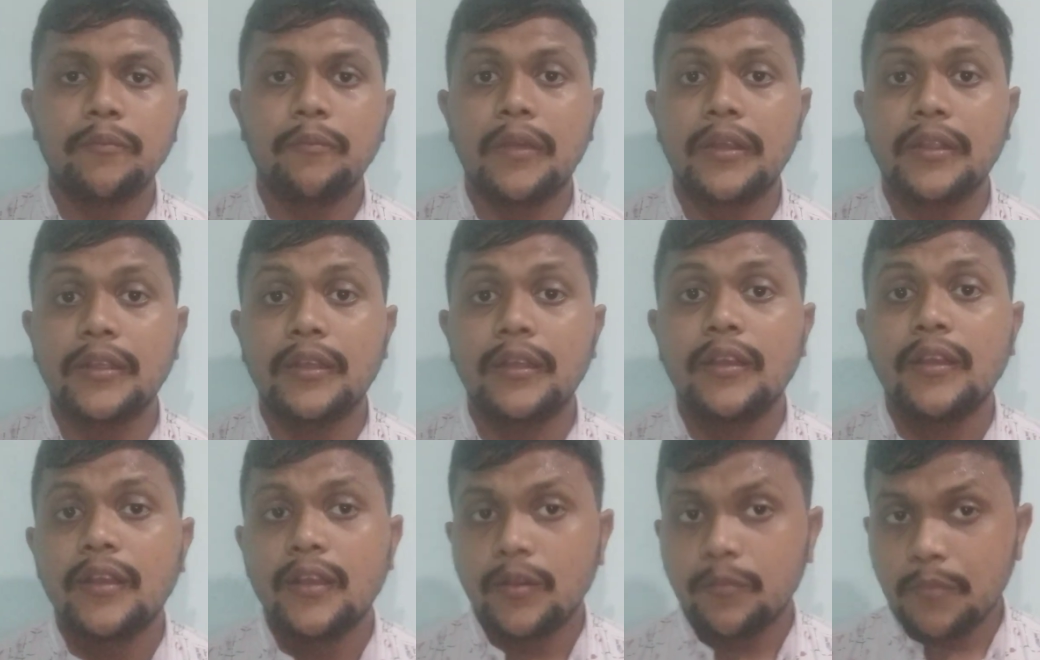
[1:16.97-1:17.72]
మరి
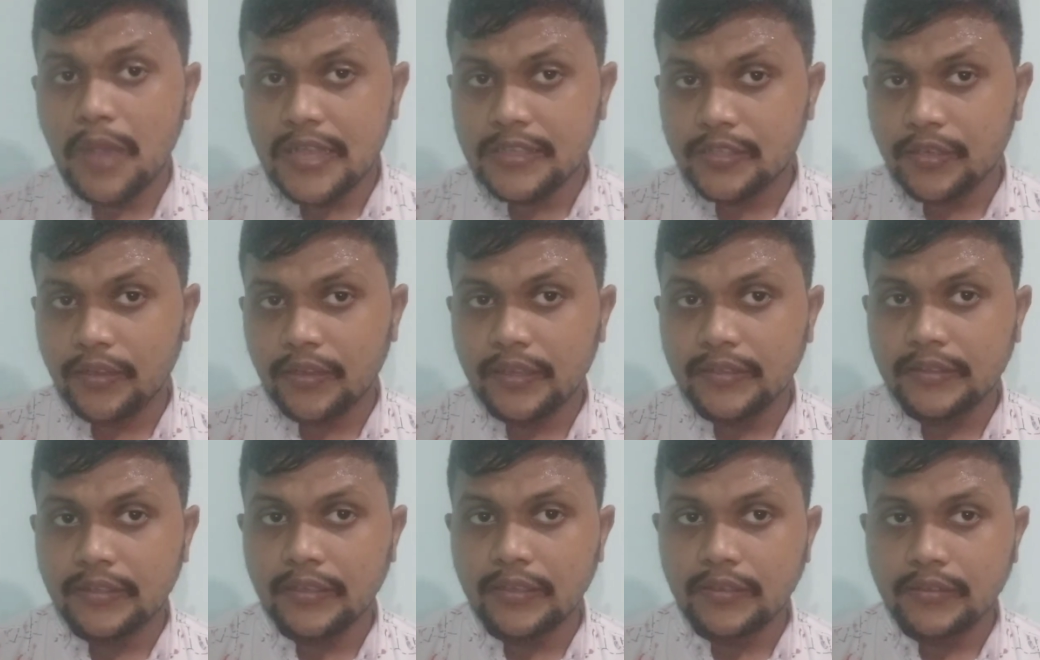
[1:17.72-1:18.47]
మ్యాచ్లోకి
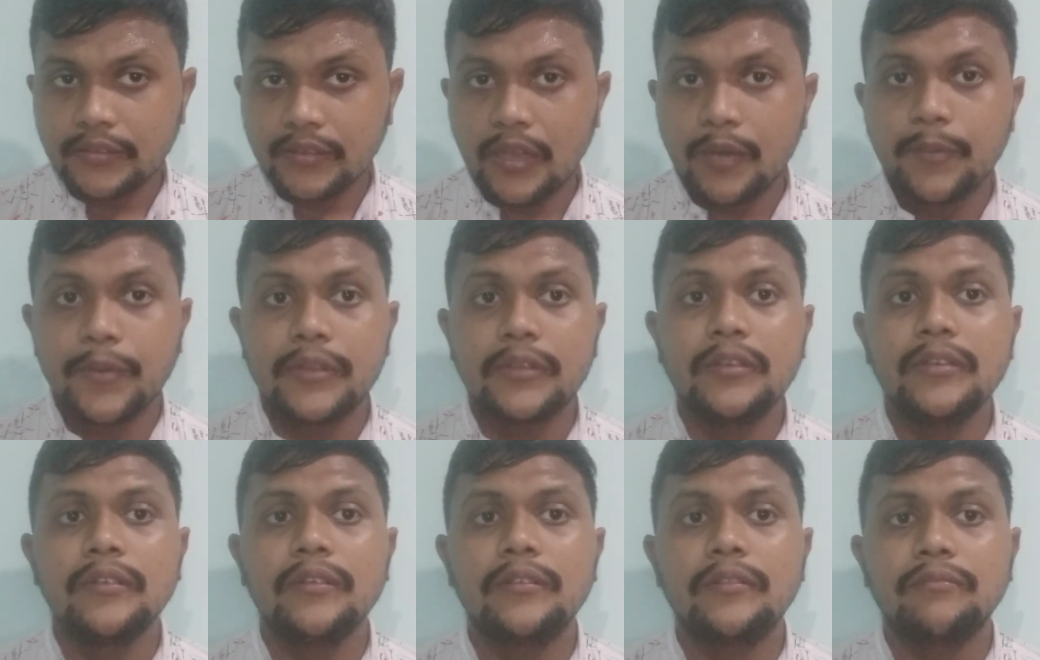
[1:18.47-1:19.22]
అయితే
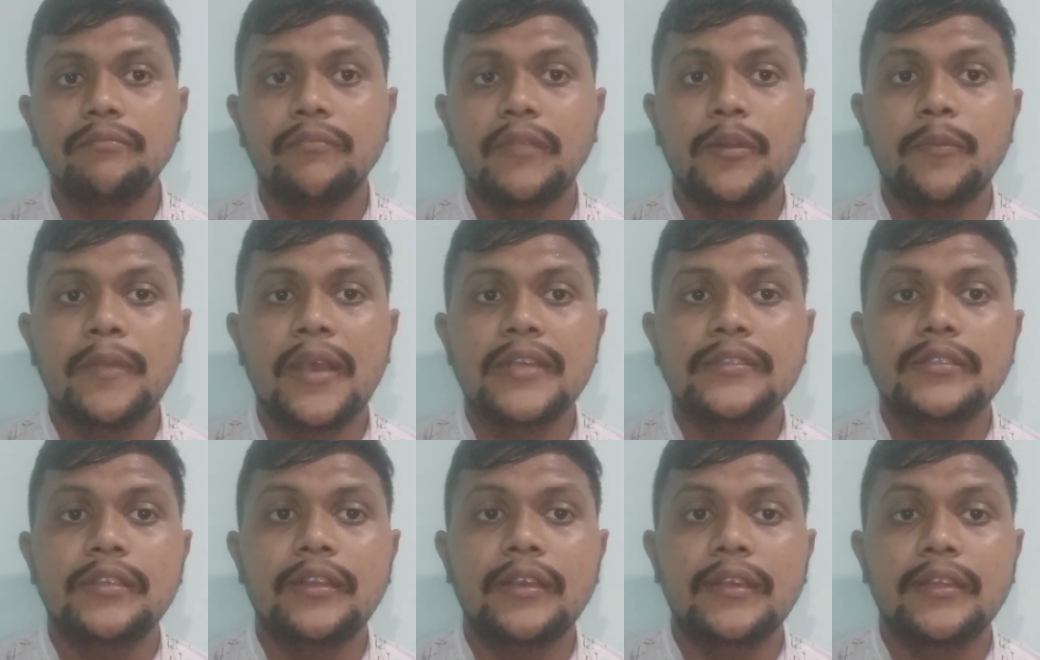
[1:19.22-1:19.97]
వెళ్ళిపోదాం మరి
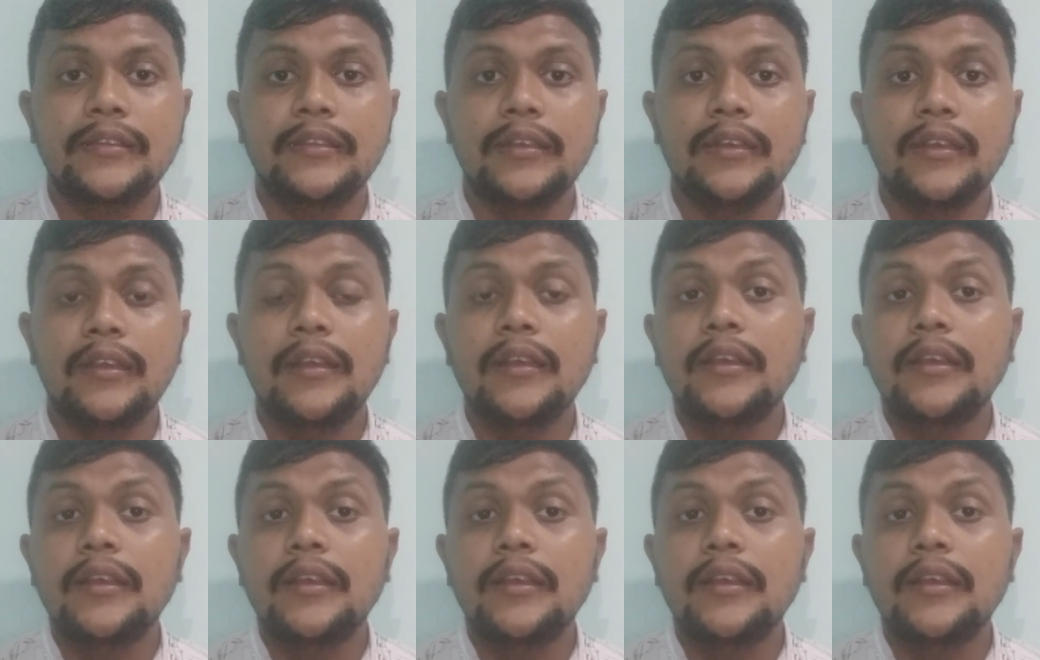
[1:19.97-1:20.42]
మ్యాచ్లోకి అయితే